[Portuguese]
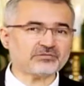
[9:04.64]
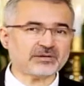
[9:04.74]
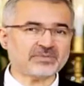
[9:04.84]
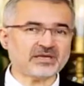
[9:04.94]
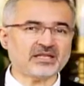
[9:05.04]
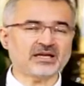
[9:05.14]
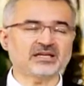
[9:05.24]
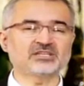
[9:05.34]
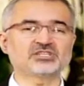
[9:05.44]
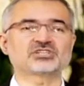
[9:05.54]
família,
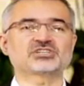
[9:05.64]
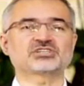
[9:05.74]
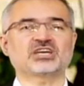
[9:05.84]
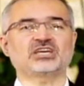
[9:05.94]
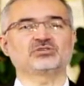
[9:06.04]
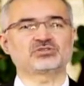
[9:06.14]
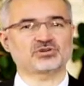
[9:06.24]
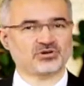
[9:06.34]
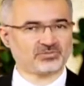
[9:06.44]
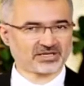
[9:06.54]
cheio de
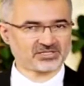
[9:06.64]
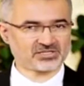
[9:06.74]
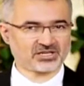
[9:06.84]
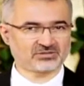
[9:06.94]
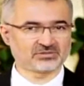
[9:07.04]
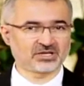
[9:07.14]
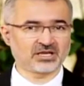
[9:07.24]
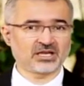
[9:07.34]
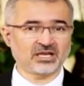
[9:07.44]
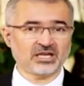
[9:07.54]
compaixão.
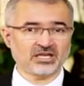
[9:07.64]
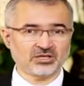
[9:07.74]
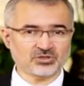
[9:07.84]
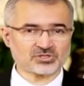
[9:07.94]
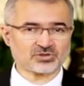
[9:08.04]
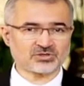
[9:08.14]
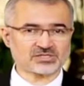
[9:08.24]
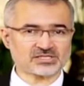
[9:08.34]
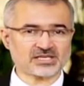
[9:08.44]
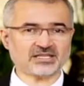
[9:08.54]
E nos
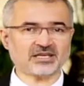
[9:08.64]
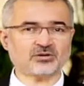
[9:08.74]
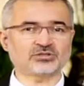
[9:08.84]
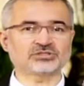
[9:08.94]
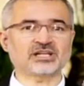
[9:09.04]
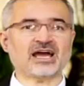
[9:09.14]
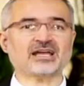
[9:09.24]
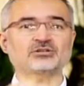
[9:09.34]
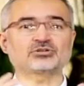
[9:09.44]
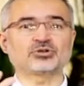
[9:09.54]
conceda
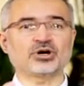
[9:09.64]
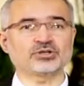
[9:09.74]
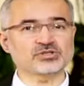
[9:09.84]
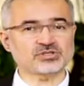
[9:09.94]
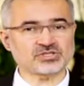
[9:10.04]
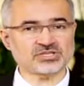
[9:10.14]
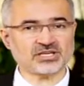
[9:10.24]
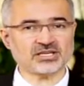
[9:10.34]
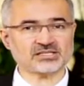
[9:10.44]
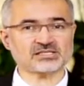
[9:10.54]
encontrar todos os
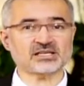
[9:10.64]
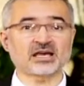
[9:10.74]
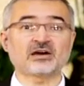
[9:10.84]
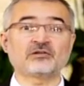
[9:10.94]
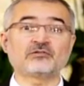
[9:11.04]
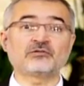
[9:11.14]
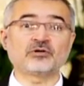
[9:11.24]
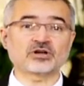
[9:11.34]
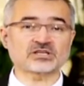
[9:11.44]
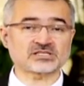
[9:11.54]
dias
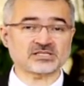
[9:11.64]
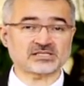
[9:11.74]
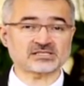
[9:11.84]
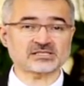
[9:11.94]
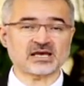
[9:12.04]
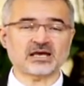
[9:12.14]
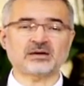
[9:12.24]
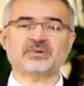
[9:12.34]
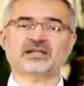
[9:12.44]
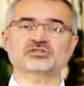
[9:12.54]
forças
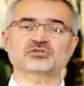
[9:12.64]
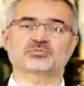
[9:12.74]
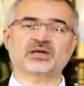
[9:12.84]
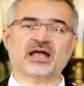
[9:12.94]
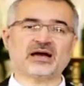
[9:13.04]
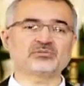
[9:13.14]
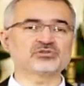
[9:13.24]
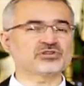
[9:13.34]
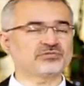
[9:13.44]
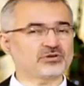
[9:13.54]
para
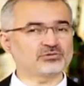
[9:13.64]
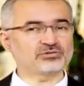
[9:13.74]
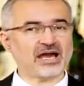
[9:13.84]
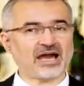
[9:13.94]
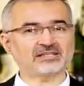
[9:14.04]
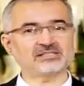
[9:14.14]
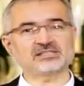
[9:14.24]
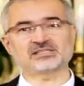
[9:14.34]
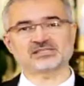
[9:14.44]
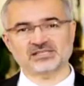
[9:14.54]
superarmos
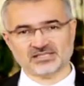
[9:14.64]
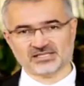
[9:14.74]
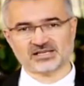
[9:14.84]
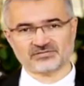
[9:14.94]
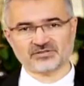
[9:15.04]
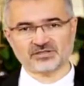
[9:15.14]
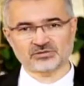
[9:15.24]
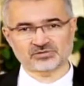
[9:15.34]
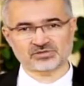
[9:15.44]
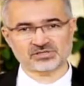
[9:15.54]
dificuldades e
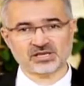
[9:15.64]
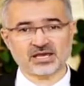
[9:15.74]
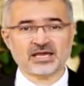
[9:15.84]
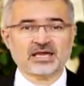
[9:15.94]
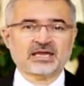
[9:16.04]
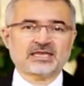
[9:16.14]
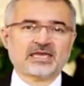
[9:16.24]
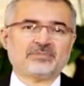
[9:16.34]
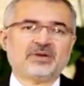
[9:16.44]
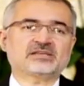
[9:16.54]
desafios. Que
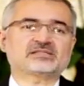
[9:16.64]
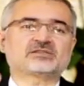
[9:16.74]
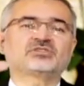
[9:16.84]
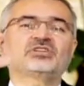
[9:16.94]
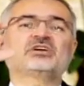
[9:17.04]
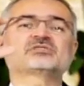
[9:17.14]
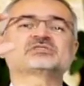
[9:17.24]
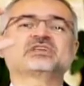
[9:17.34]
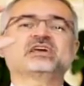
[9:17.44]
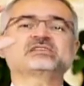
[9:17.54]
a bênção de Deus
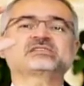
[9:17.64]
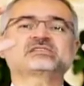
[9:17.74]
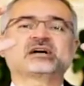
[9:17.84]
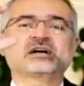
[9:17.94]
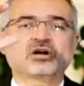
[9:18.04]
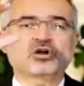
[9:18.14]
desça